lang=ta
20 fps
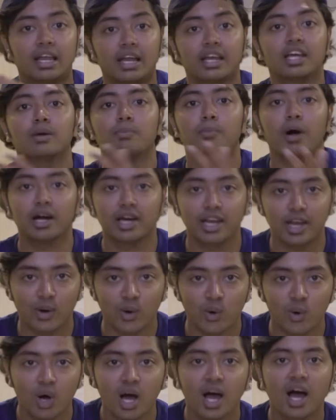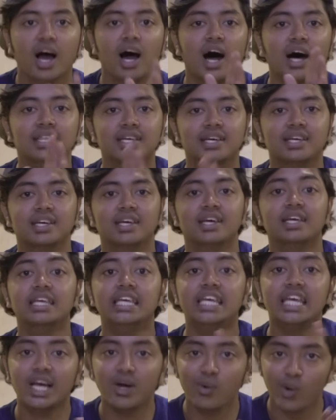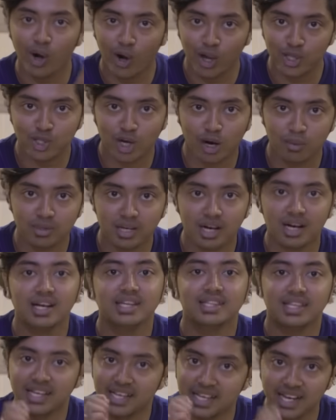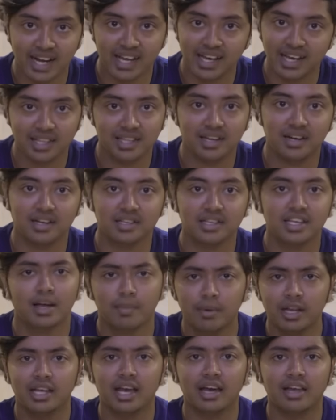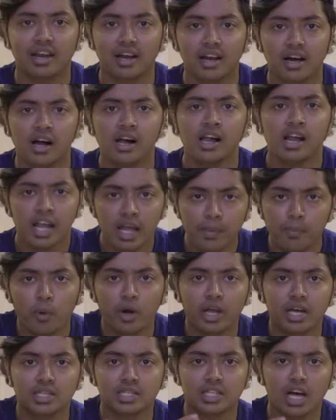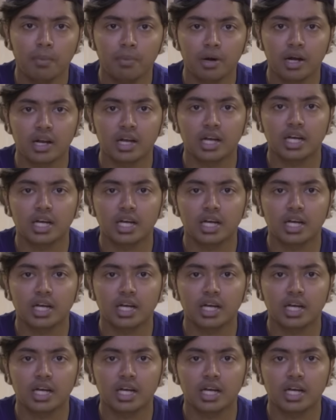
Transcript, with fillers: வேலையை நீங்கள் பார்க்குறீங்களோ அதுக்கு ஈக்குவலான ஜாப் தான் இந்த ஈ e அடிக்கிறதுன்றது எப்படின்னு கேட்குறீங்களா இப்போ நீங்கள் சாப்பிட்டு